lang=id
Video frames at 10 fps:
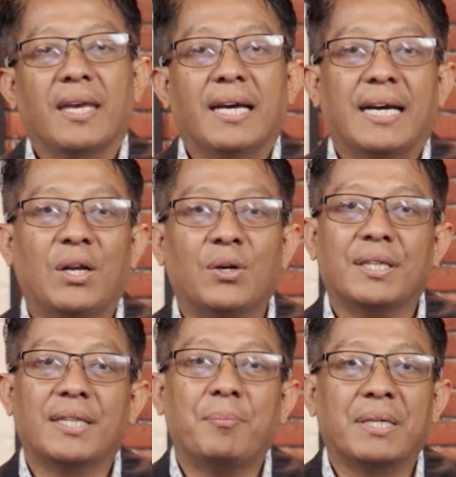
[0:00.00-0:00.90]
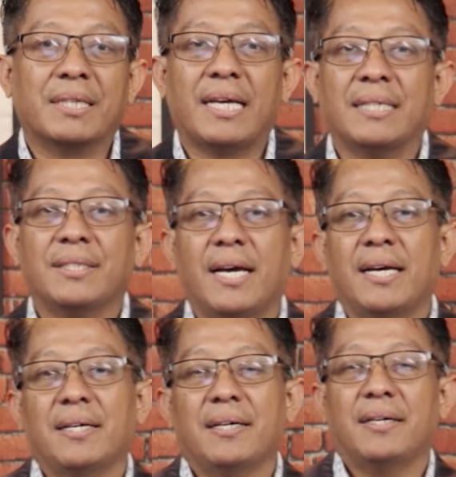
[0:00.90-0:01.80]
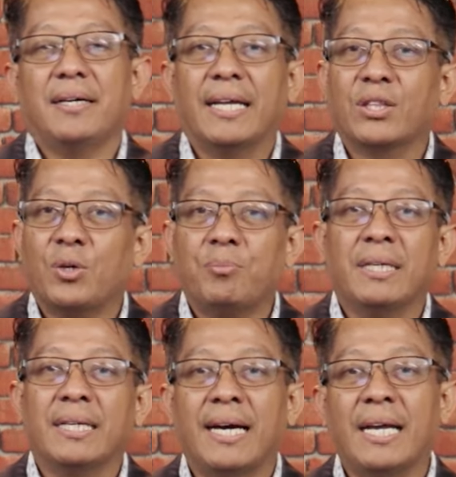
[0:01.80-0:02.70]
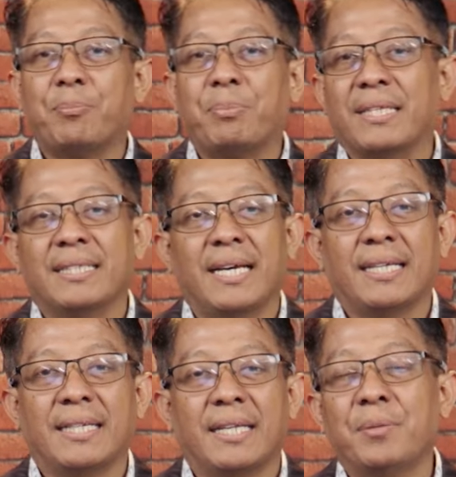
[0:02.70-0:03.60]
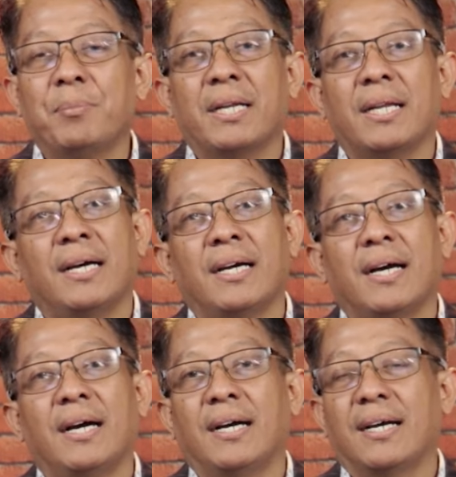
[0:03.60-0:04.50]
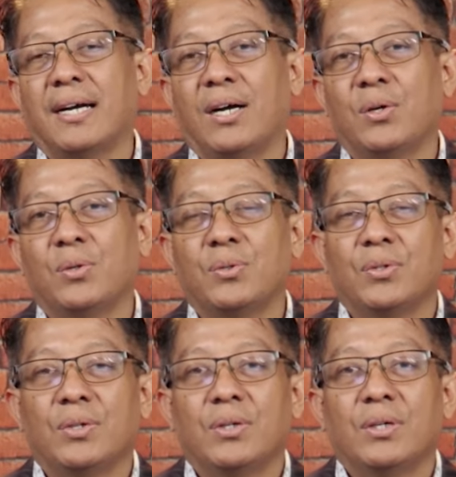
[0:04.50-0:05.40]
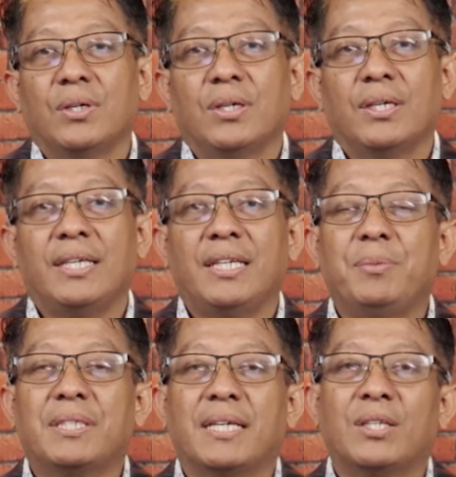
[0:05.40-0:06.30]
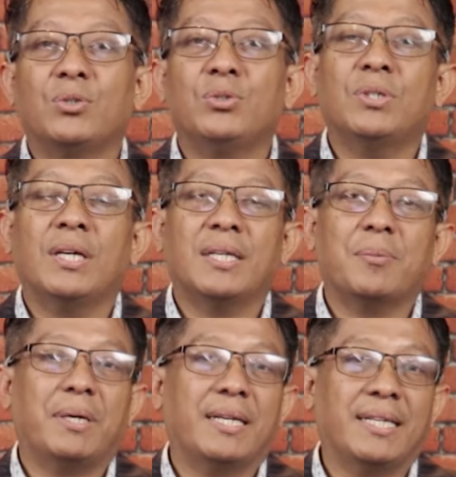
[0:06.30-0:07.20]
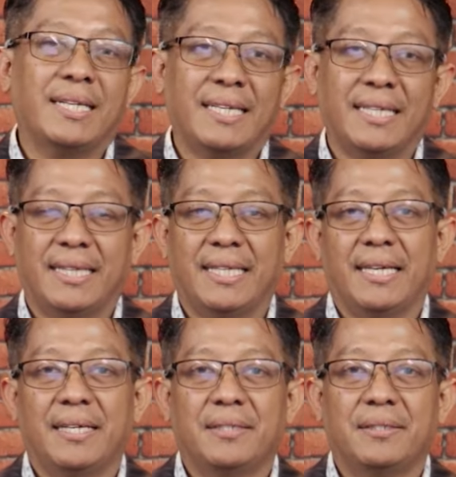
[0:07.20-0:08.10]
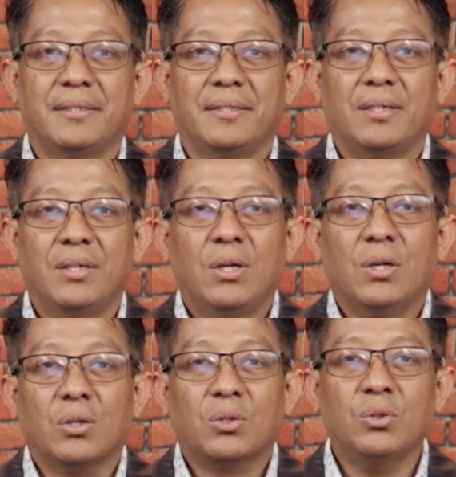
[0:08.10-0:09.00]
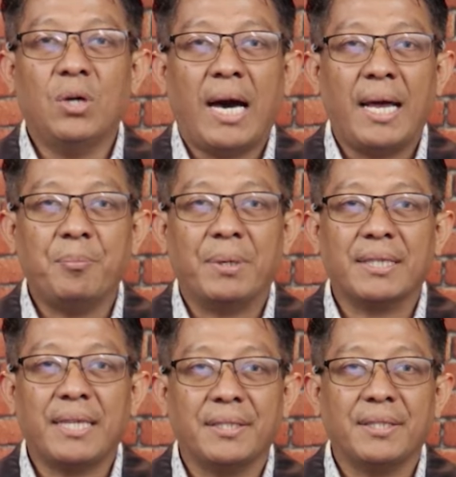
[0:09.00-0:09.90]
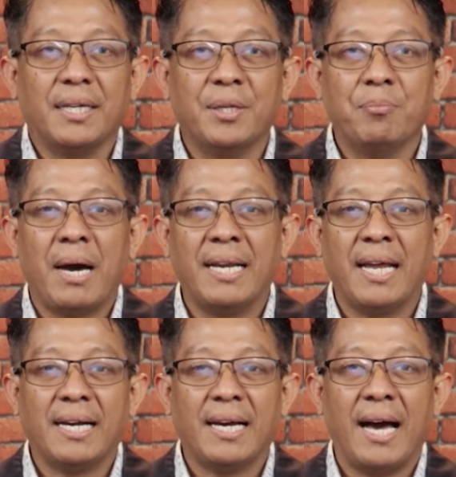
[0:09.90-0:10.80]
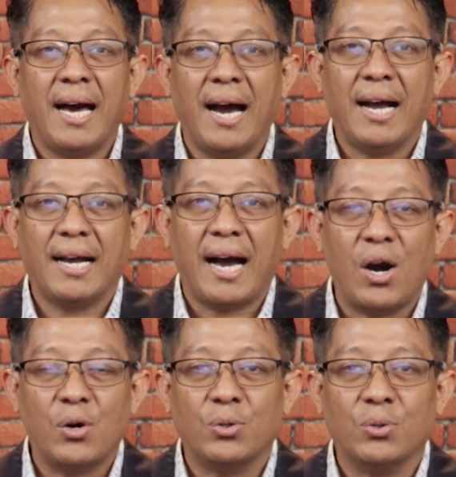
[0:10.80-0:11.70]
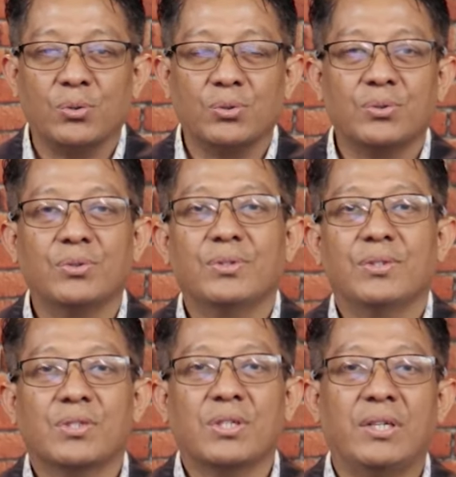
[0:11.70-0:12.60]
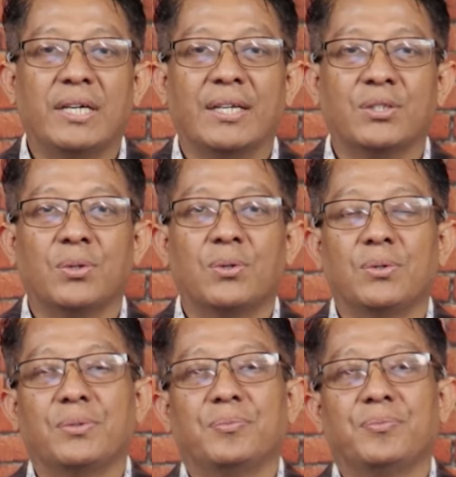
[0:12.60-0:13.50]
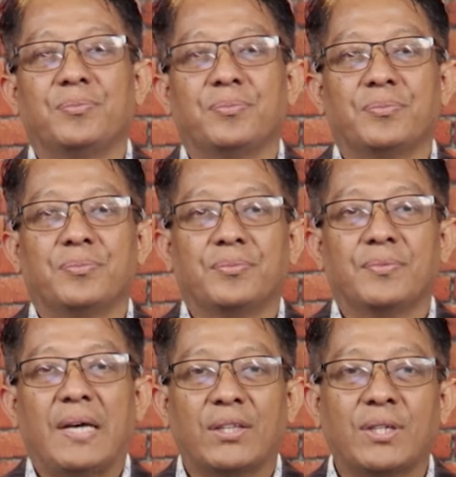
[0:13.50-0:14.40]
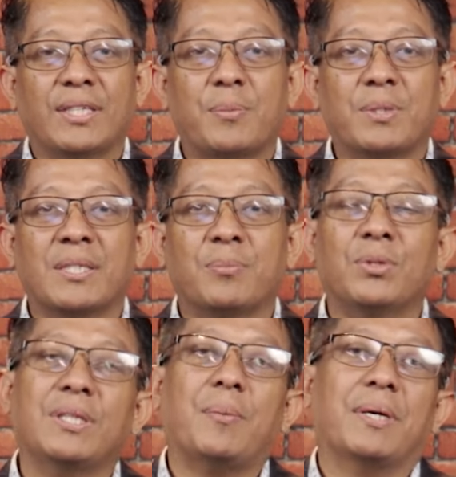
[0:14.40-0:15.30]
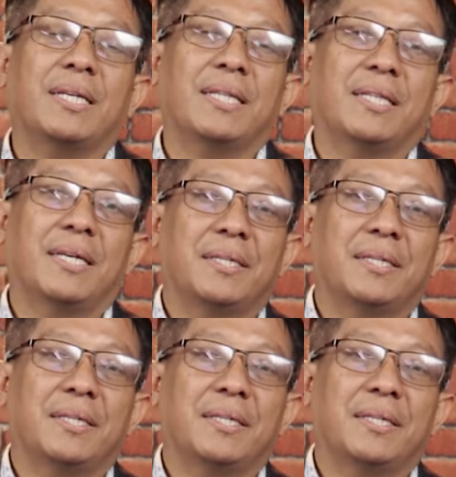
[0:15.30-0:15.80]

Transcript: Kalau kita bertanya atau mendengar pertanyaan ini, "Di mana engkah engkau?" Ini bisa ditujukan kepada diri kita. Tuhan bertanya, "Di manakah engkau, Saudara Joko?" Atau kita bisa sebut nama kita.